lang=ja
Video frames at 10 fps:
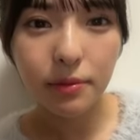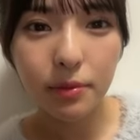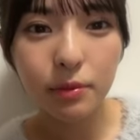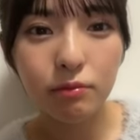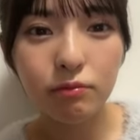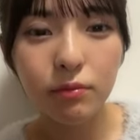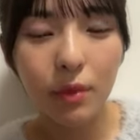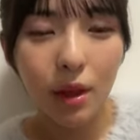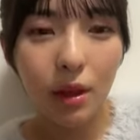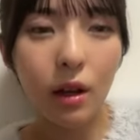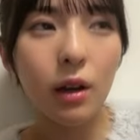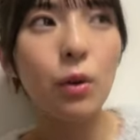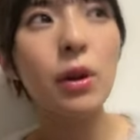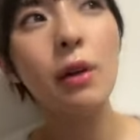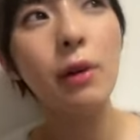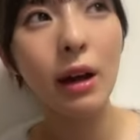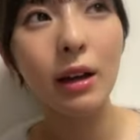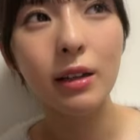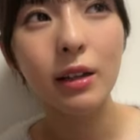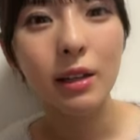うんなんかロケ
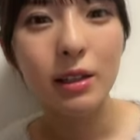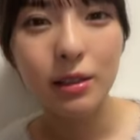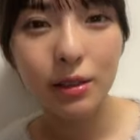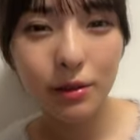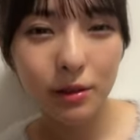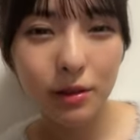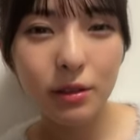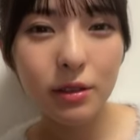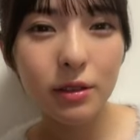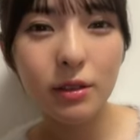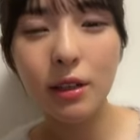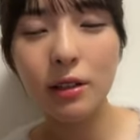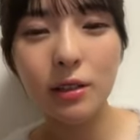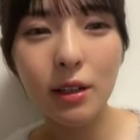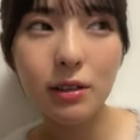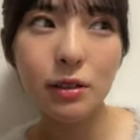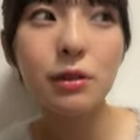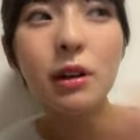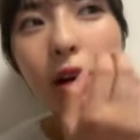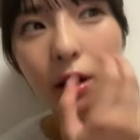は私服たくさん必要
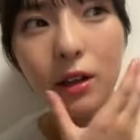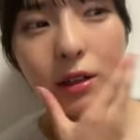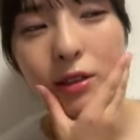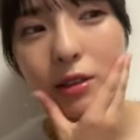だから